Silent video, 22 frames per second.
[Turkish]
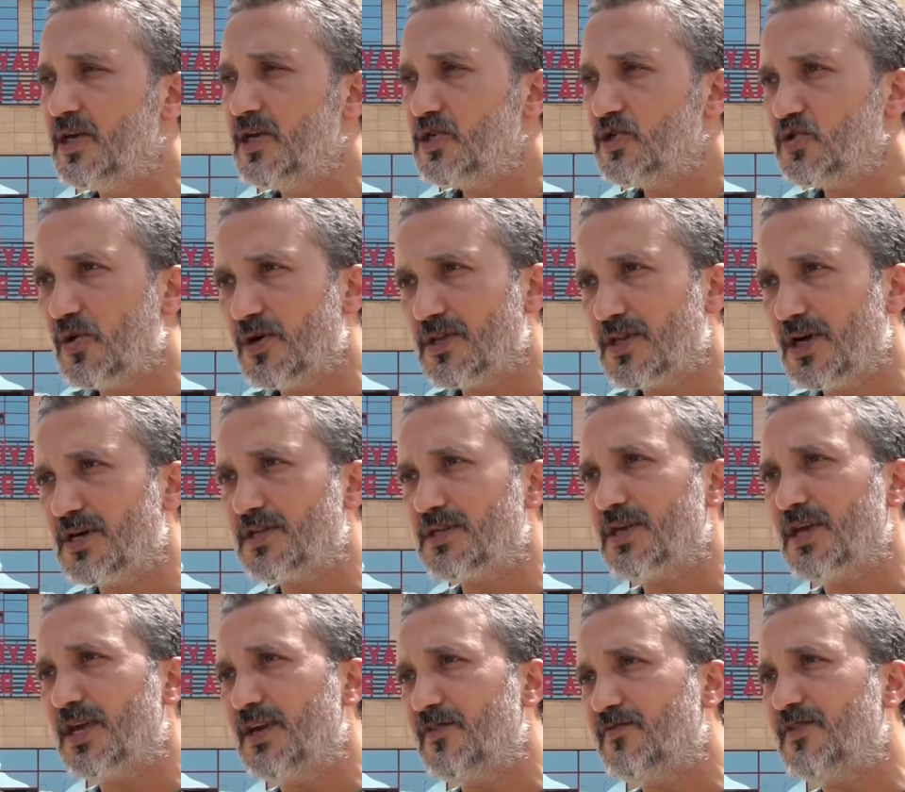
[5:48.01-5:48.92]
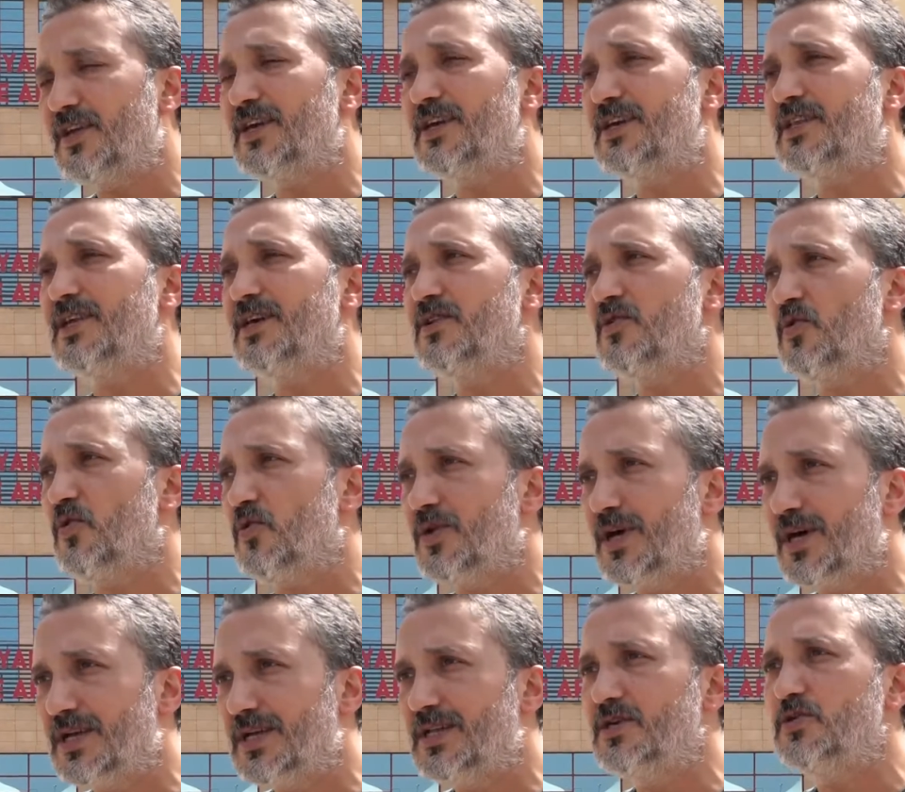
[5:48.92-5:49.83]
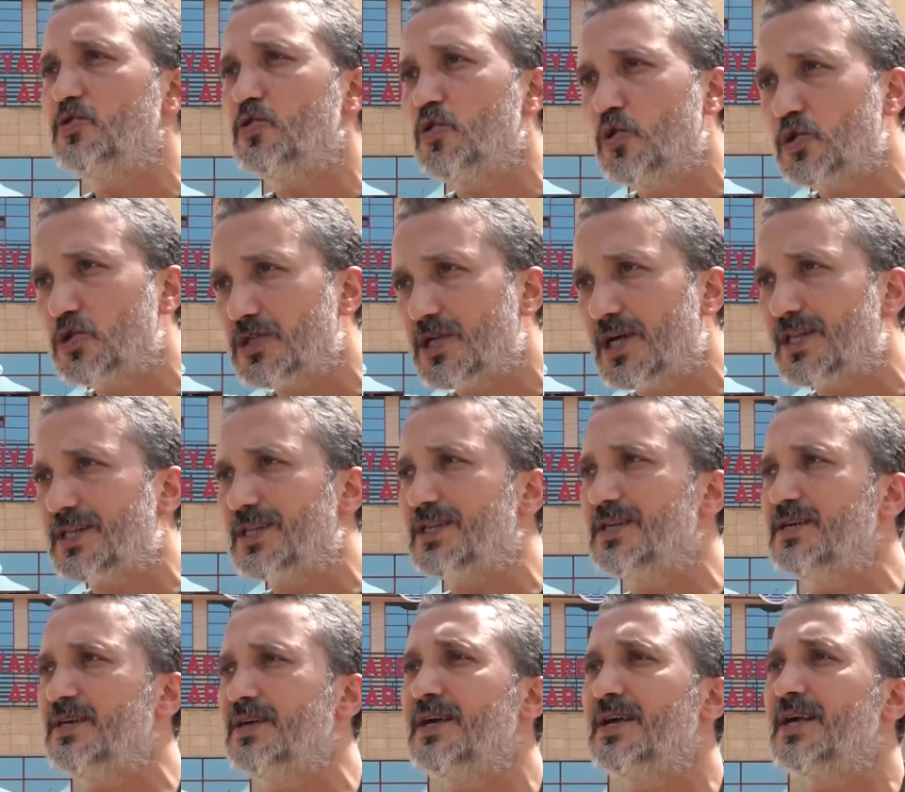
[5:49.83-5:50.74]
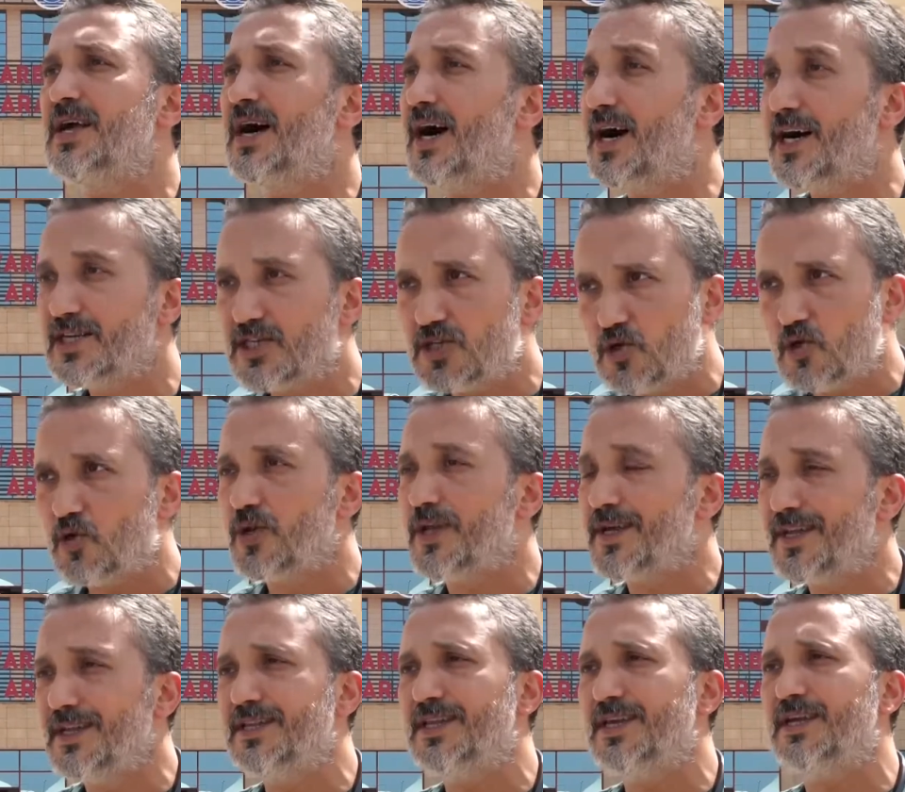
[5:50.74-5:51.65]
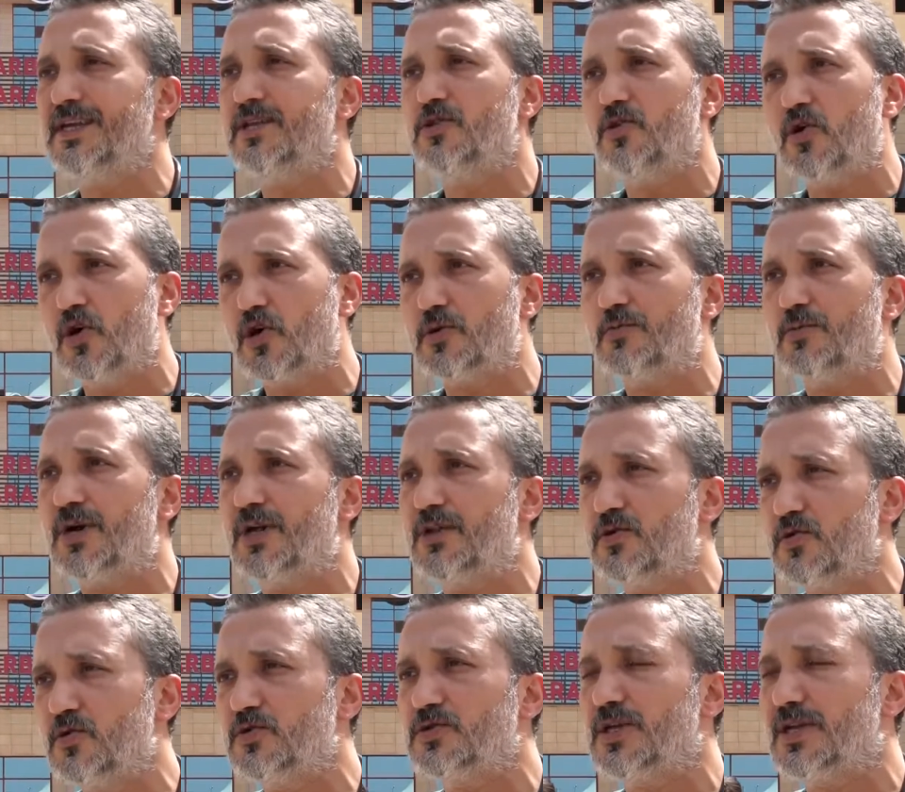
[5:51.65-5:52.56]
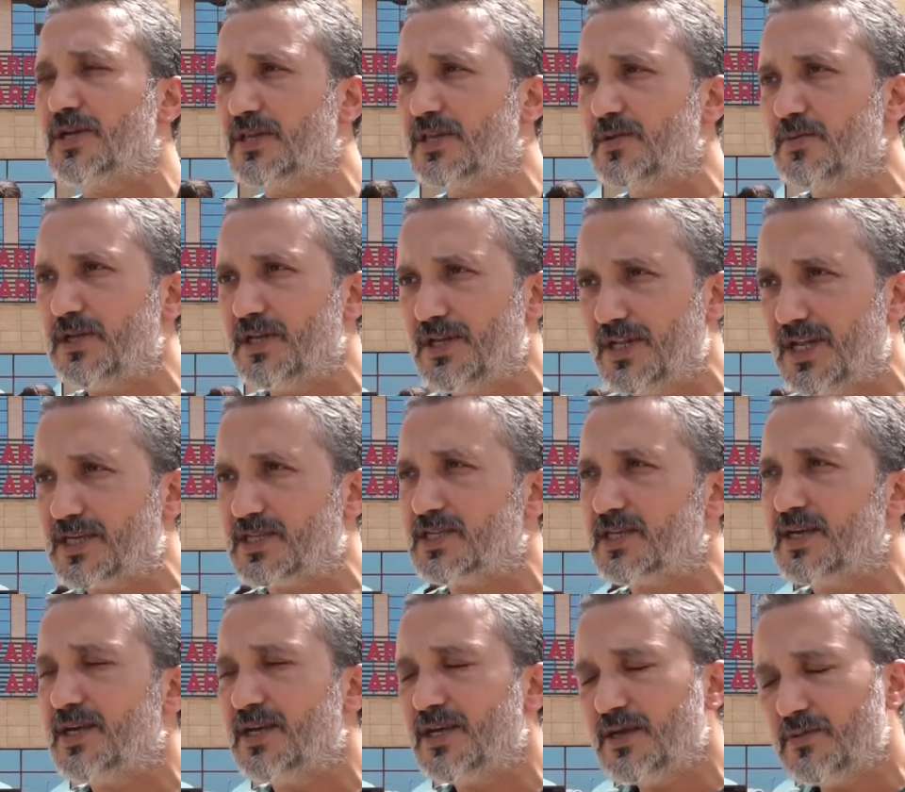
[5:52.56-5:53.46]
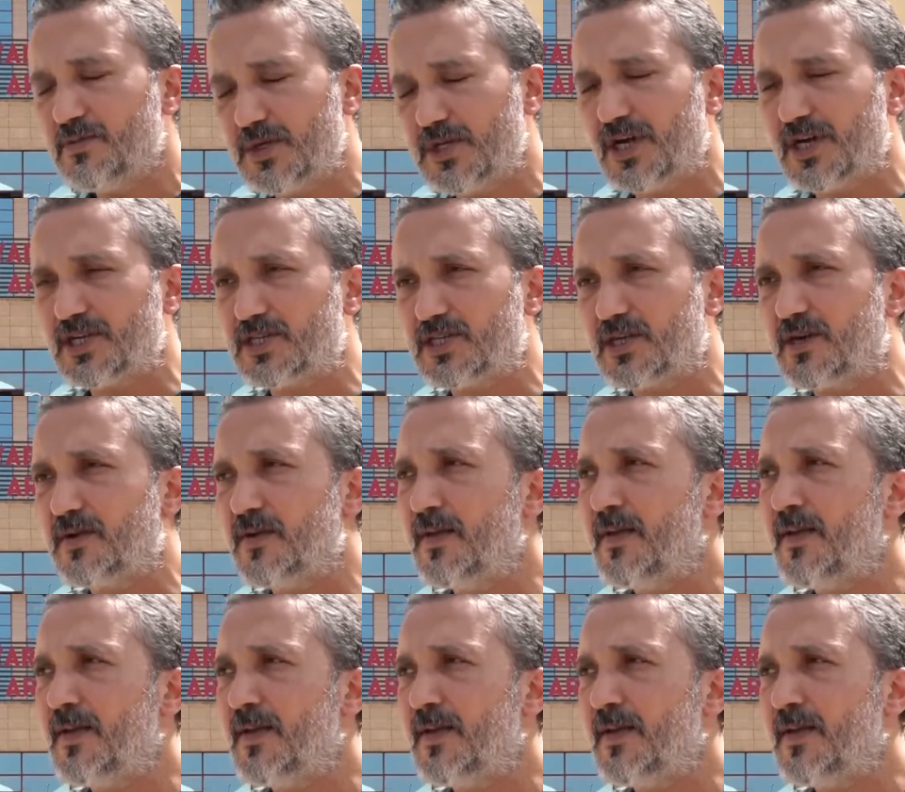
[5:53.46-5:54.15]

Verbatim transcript: Şu anda artık FDA'den onaylı, ruhsatlı, acil onaylı değil, normal ruhsatlı bir ilaç, bir aşı.